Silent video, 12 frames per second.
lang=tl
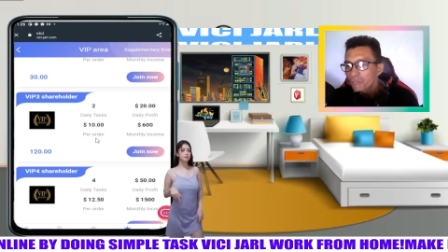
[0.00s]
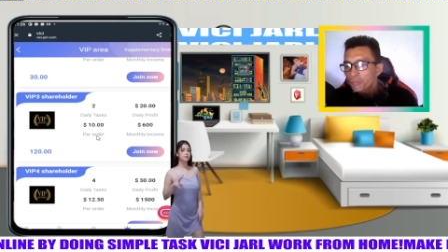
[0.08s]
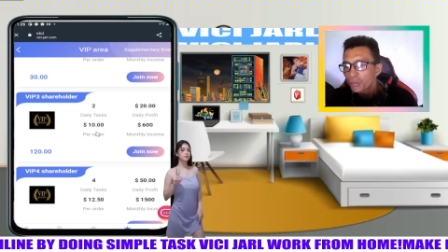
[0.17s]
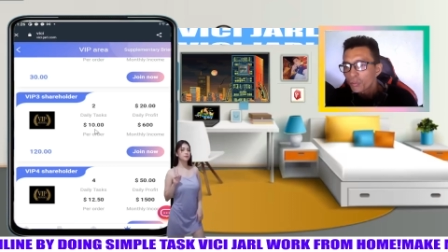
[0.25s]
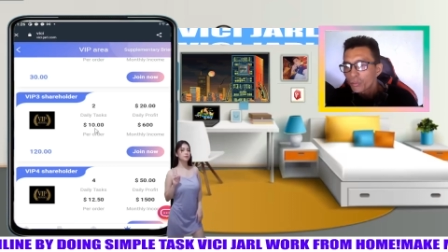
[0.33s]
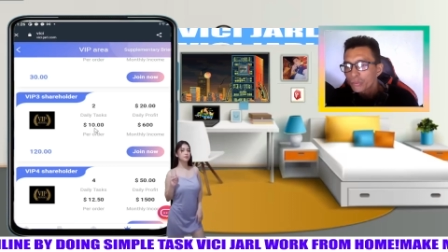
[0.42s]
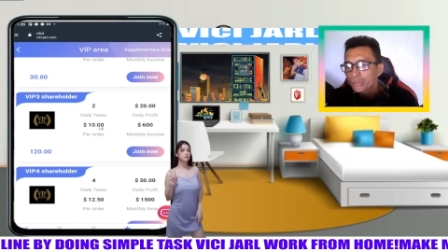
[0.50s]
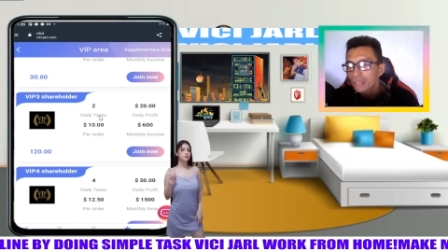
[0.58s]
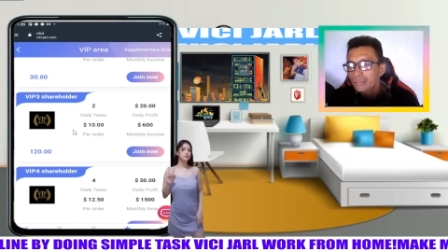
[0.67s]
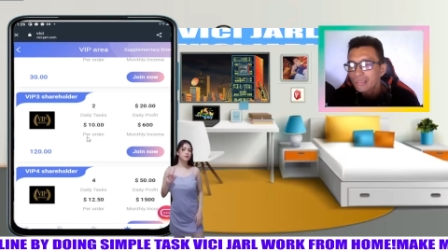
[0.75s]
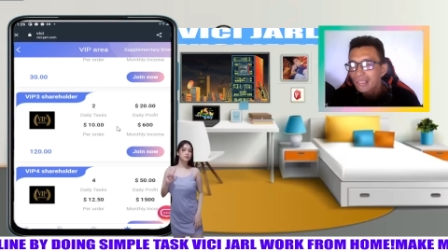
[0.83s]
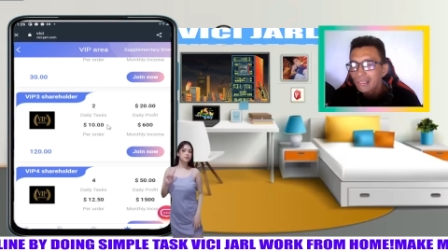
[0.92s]
per
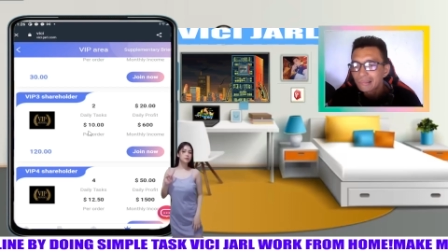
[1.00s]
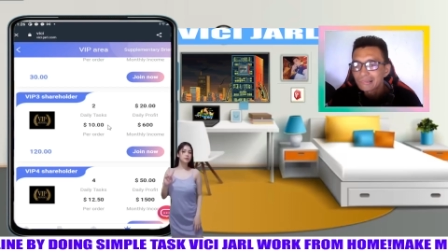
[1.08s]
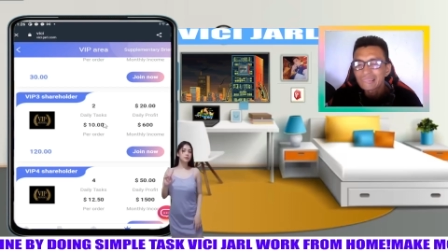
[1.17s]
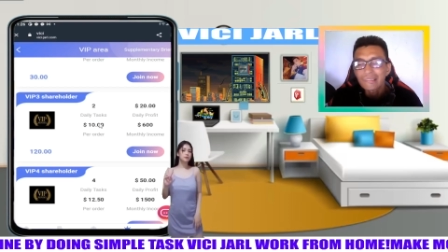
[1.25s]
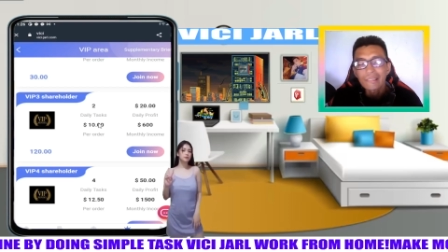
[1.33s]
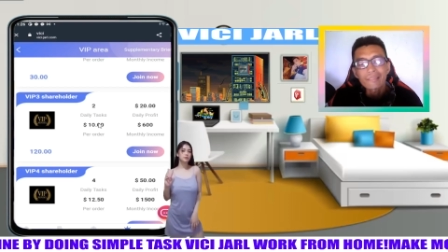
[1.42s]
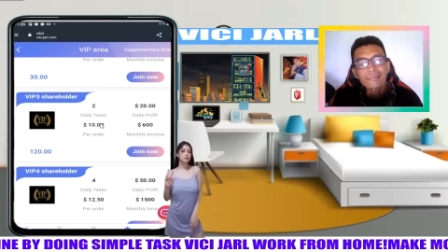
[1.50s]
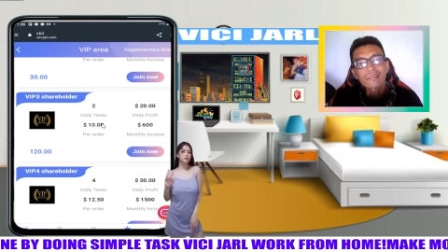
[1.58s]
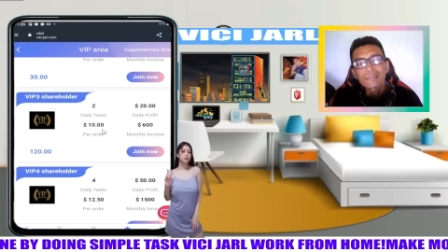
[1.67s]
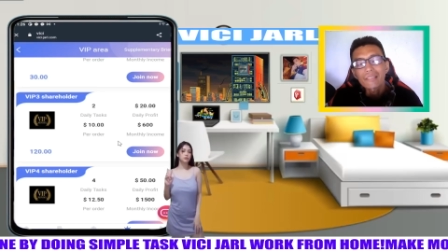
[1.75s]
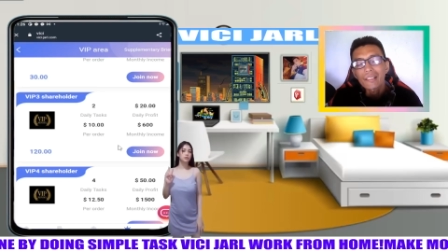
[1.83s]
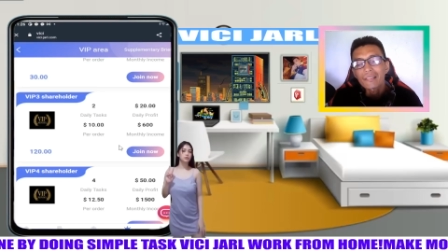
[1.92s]
order niya is 10,
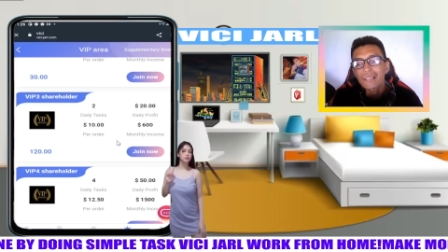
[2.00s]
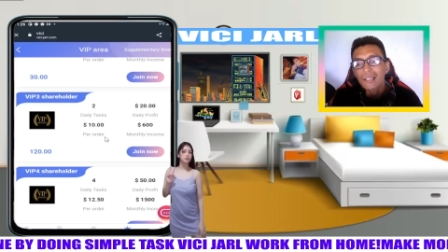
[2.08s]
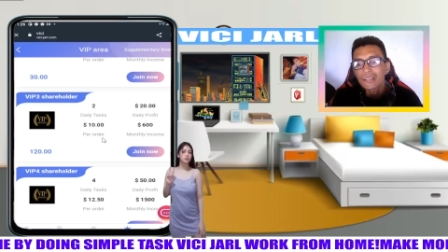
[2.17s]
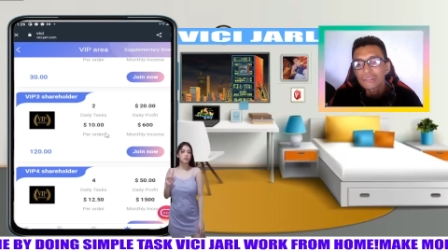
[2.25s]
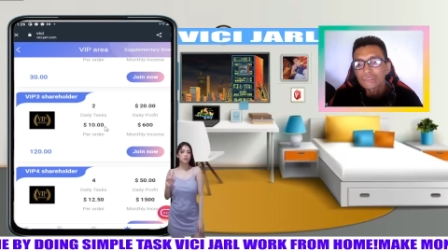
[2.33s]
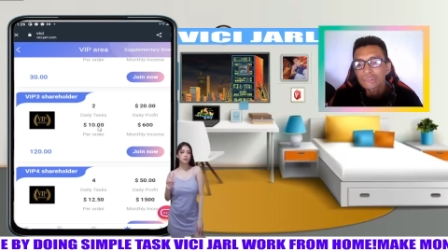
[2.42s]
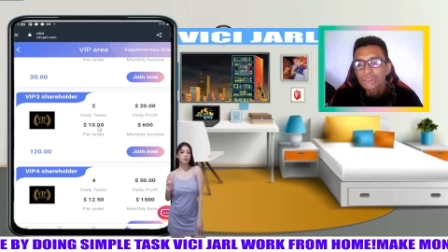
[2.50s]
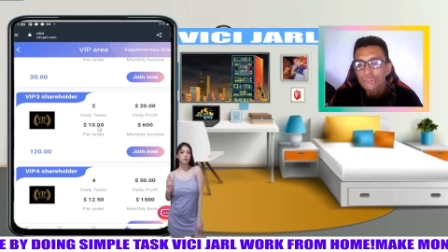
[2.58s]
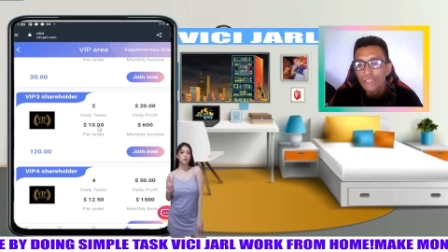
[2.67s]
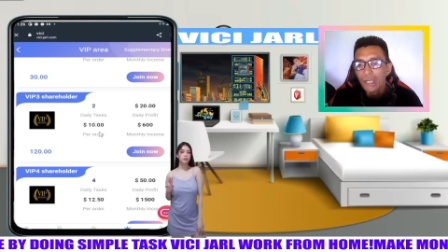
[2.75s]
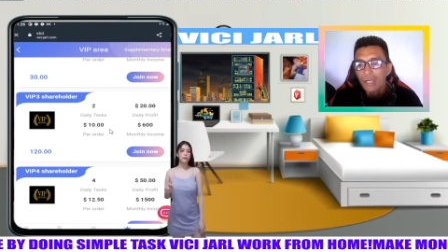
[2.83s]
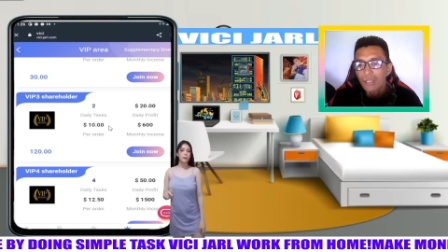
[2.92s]
na
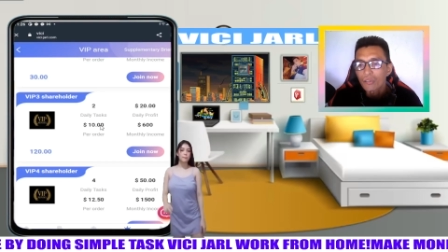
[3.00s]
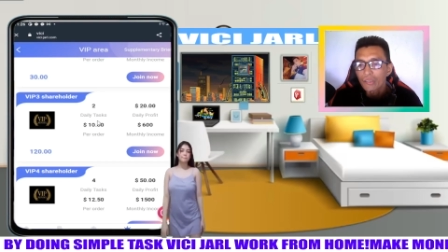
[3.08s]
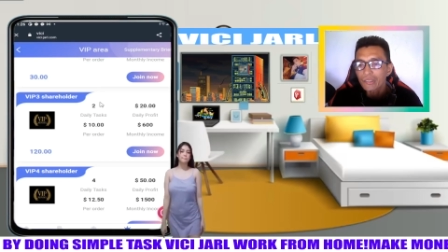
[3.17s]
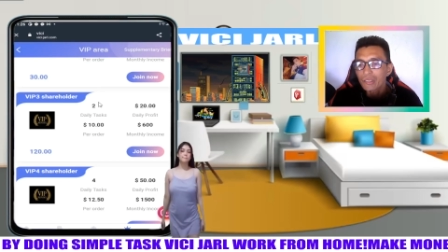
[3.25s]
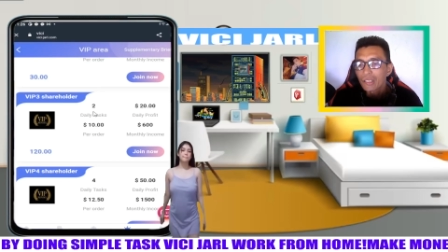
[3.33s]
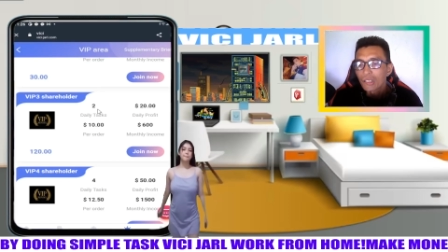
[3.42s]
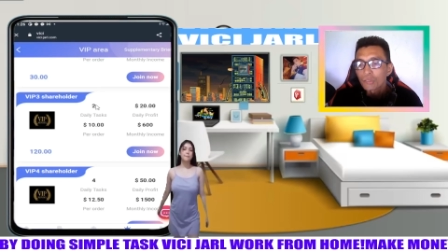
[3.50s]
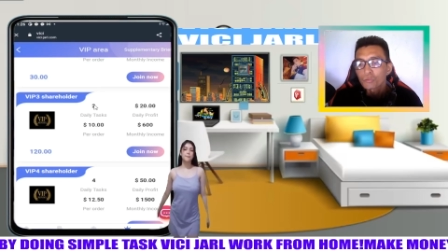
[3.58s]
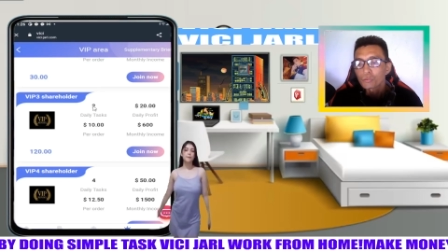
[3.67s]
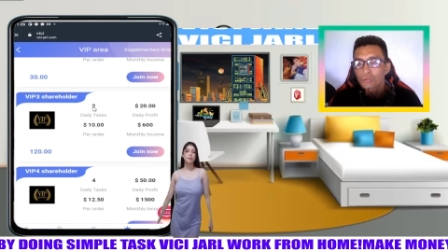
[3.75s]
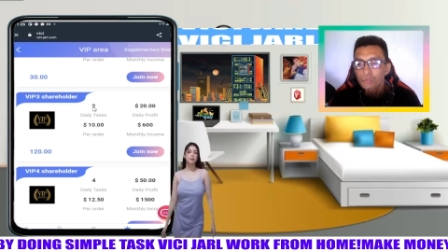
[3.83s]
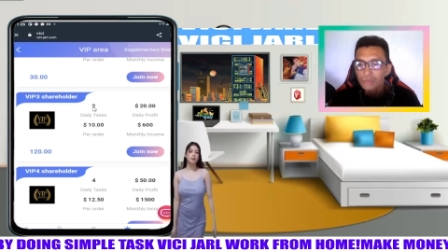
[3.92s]
siya. Okay?
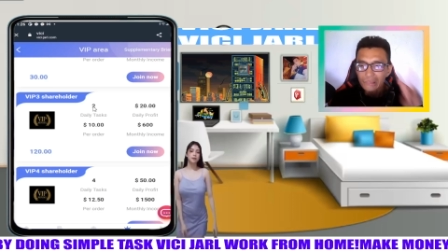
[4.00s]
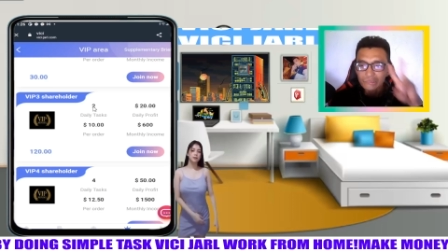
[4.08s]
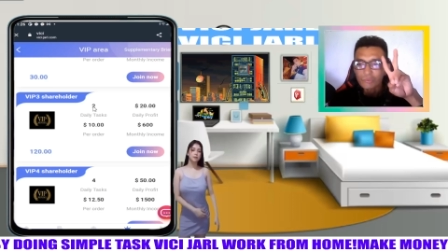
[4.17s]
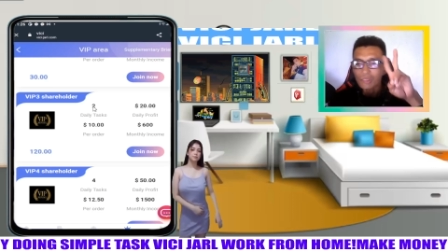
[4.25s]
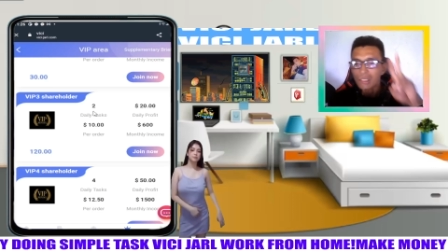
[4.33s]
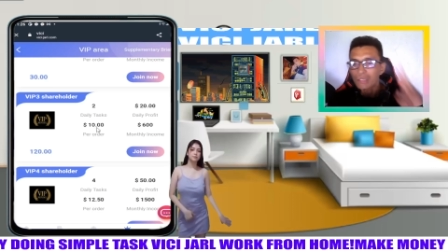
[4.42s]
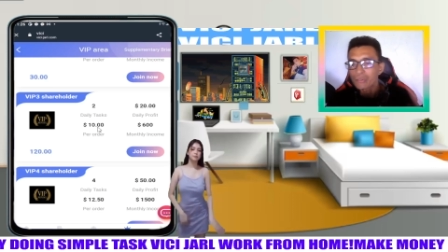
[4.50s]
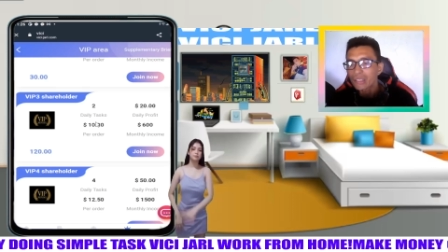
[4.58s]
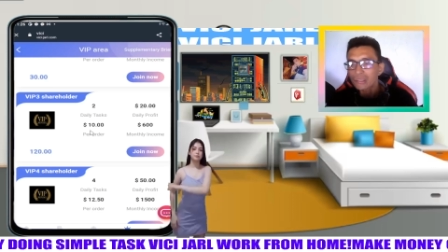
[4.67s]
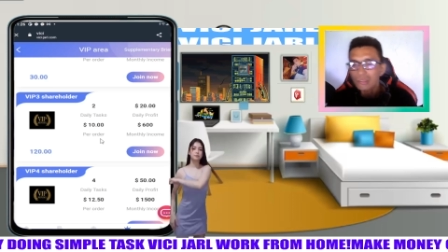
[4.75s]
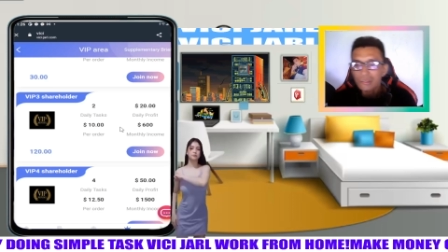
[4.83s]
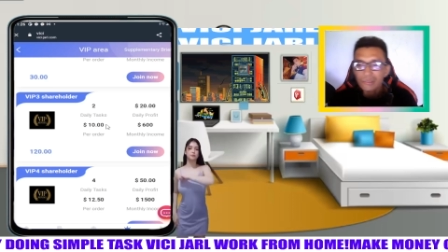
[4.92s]
2 tasks yung gagawin
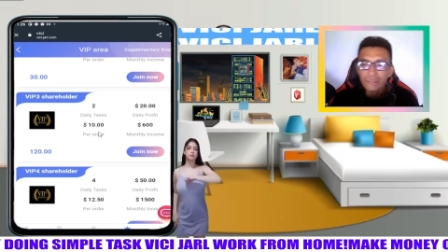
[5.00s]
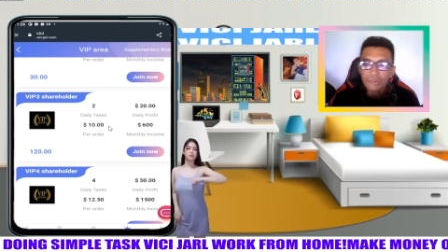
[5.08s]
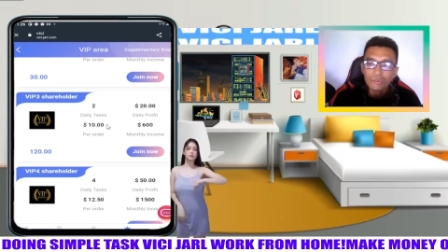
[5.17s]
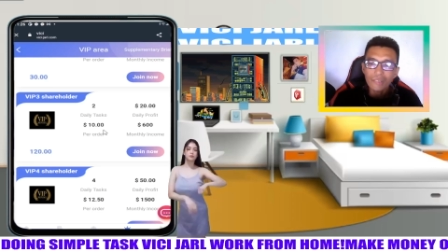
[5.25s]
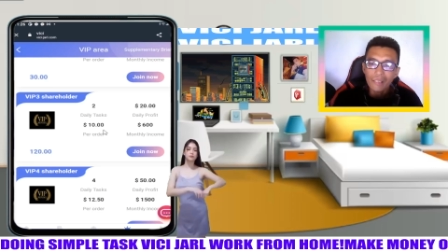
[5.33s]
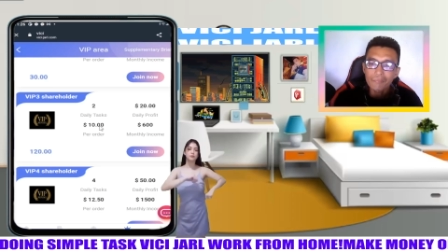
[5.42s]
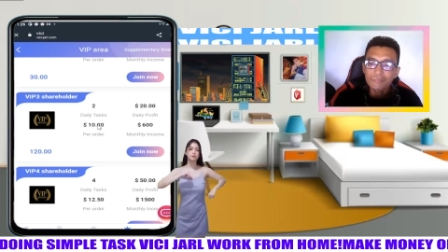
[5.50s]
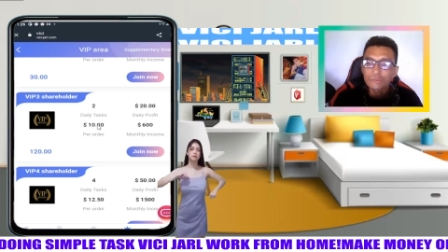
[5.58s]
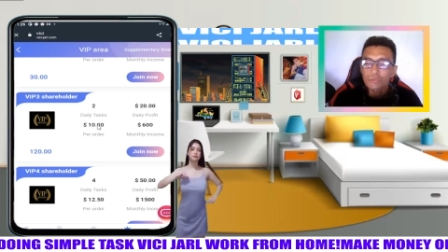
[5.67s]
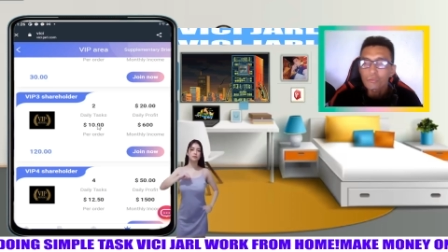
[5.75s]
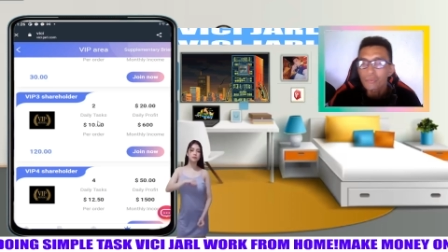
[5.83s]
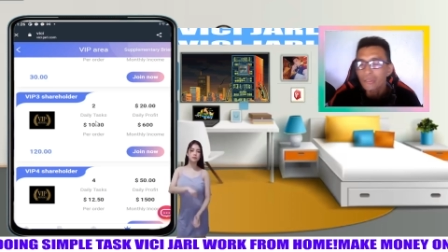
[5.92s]
natin dito
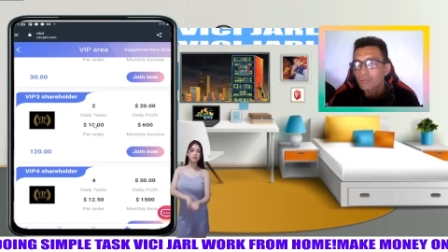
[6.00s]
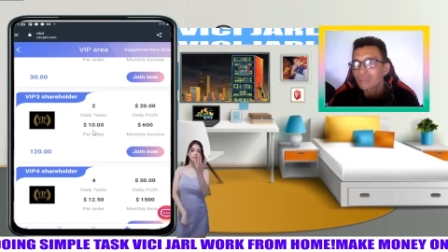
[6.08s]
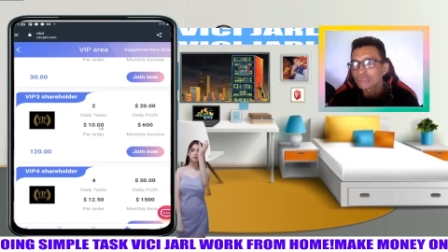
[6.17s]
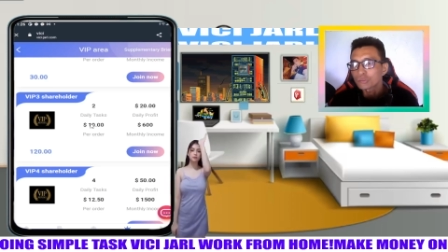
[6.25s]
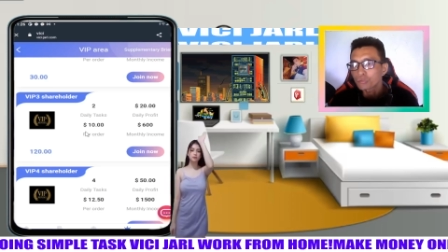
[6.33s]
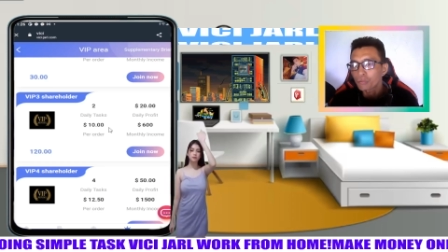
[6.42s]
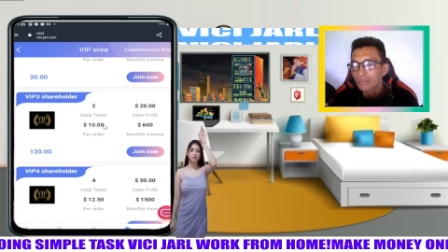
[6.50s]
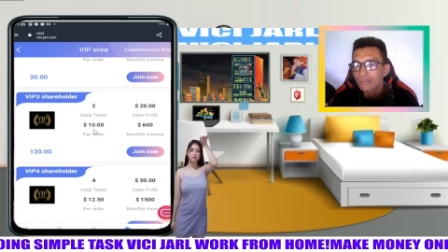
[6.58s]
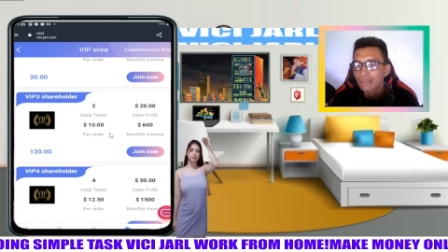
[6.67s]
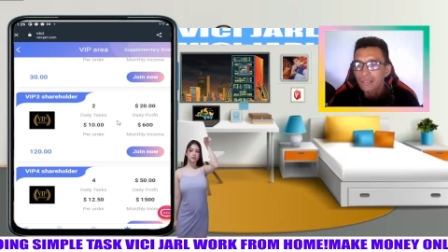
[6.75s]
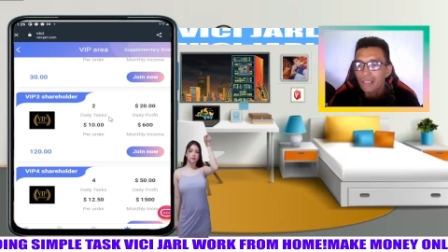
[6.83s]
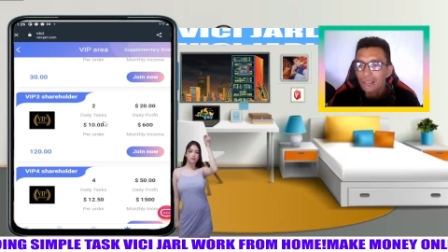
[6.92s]
times 2 equals
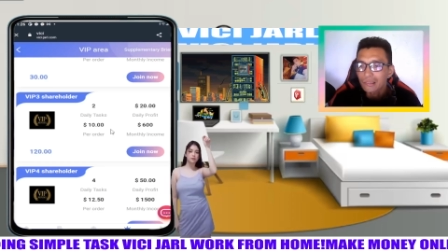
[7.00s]
$20.